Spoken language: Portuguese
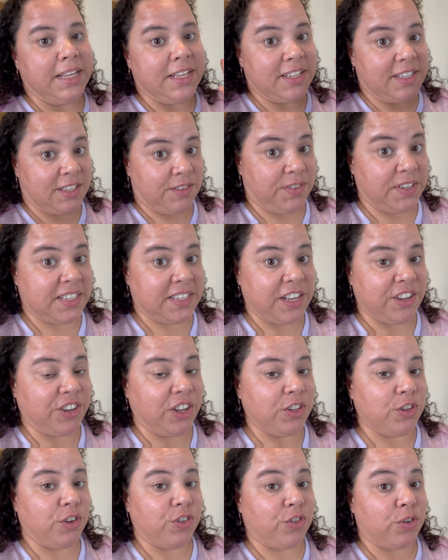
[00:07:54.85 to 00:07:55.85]
Se você já
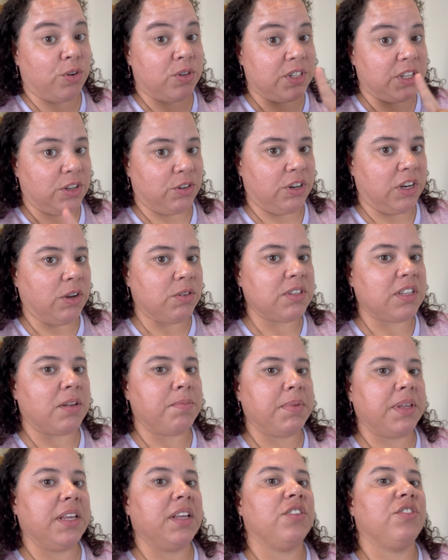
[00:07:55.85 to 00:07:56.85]
andou de cruzeiro e não
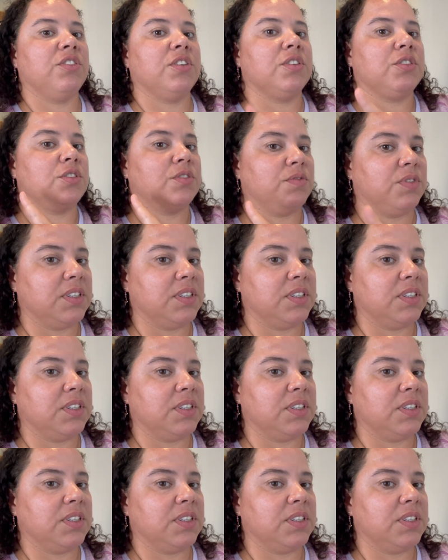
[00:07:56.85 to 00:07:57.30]
sabia disso,